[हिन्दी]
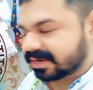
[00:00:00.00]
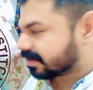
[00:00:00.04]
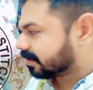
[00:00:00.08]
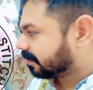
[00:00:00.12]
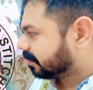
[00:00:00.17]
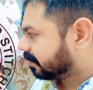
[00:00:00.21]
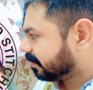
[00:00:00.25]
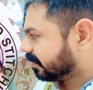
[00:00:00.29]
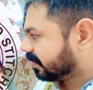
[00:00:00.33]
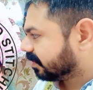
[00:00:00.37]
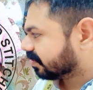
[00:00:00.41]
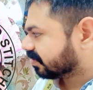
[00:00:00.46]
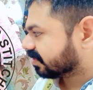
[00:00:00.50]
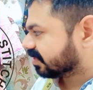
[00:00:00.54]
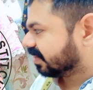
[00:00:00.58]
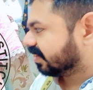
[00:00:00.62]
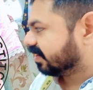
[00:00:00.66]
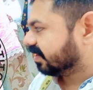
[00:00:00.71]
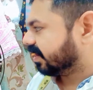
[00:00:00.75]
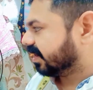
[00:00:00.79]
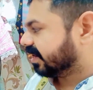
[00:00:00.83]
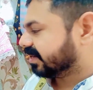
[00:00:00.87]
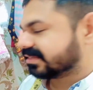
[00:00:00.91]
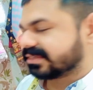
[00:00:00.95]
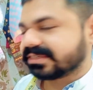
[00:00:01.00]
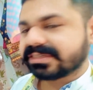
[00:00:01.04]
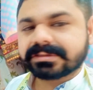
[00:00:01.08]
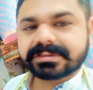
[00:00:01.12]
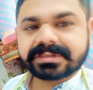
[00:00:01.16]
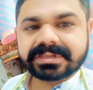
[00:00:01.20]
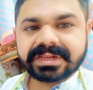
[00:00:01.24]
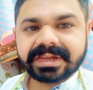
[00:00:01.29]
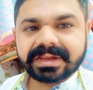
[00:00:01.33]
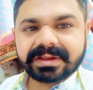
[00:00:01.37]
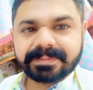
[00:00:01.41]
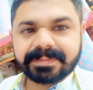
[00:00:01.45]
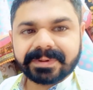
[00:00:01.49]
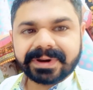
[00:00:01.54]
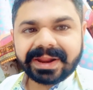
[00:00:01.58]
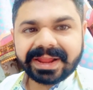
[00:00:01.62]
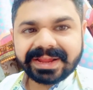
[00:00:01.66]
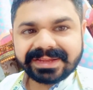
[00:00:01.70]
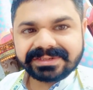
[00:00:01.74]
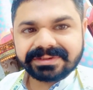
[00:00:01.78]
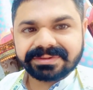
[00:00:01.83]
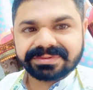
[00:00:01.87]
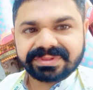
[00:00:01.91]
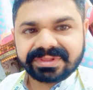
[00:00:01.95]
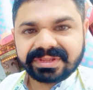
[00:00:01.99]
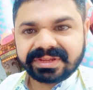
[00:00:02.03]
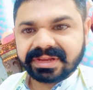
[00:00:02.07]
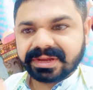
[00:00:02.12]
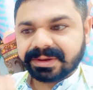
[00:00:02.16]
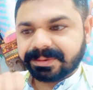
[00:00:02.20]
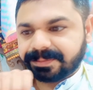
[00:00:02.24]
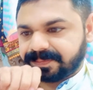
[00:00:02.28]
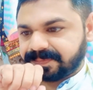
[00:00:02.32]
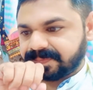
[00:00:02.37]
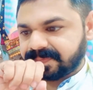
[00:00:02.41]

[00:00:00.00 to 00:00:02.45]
कभी भी नहीं होता हर चीज़ की एक प्राइस होती है